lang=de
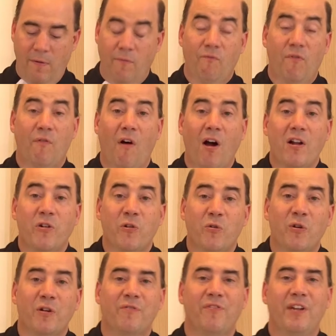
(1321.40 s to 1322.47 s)
Wir wollen
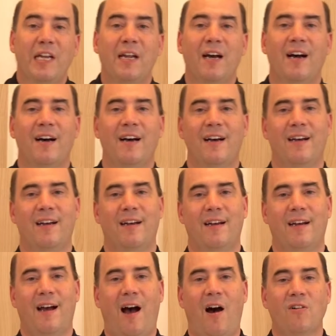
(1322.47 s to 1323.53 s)
nun wieder
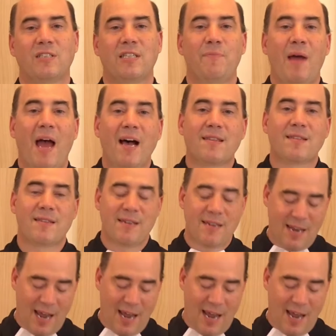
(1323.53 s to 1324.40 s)
aus dem Herzen